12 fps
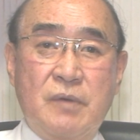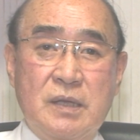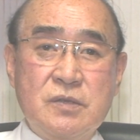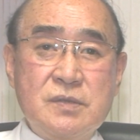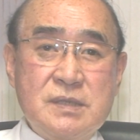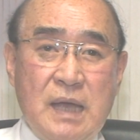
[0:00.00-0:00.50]

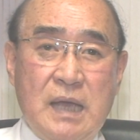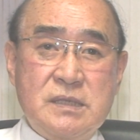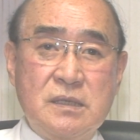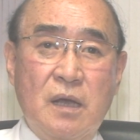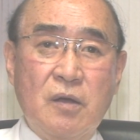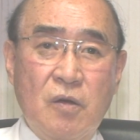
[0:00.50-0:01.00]
와가지고
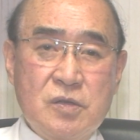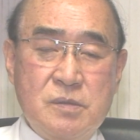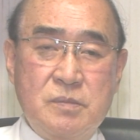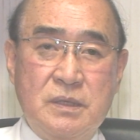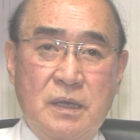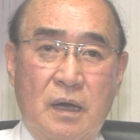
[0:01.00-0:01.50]
사이즈가
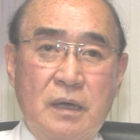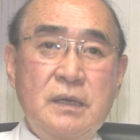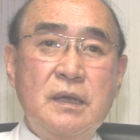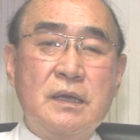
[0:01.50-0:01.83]
커집니다.